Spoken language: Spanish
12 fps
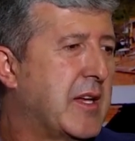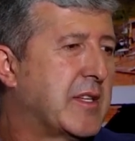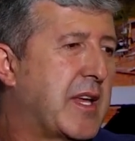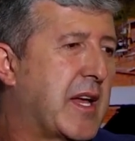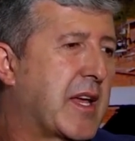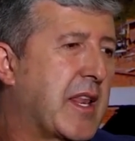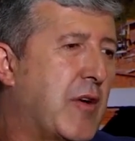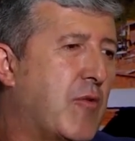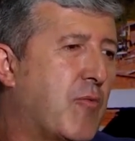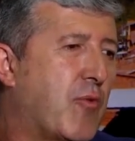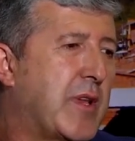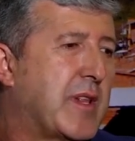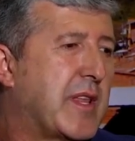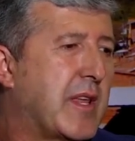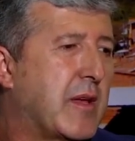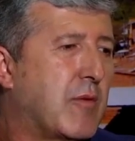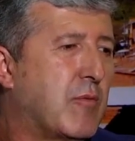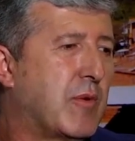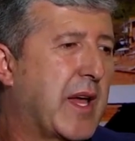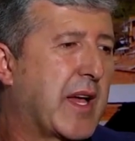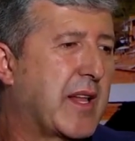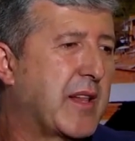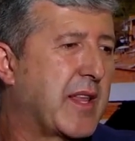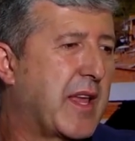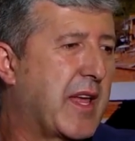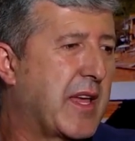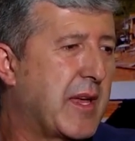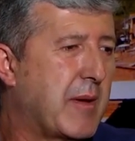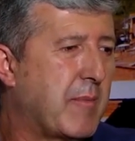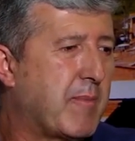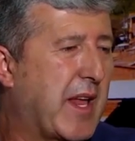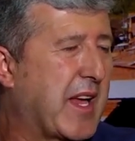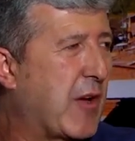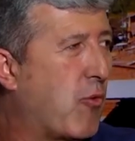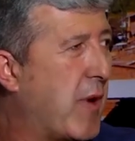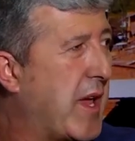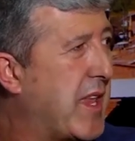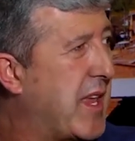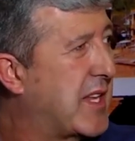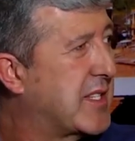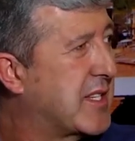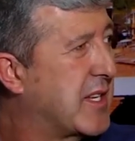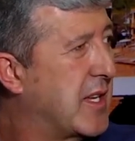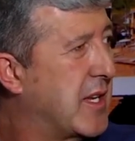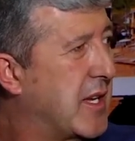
Se han creado un puente, una cantidad de placahuellas.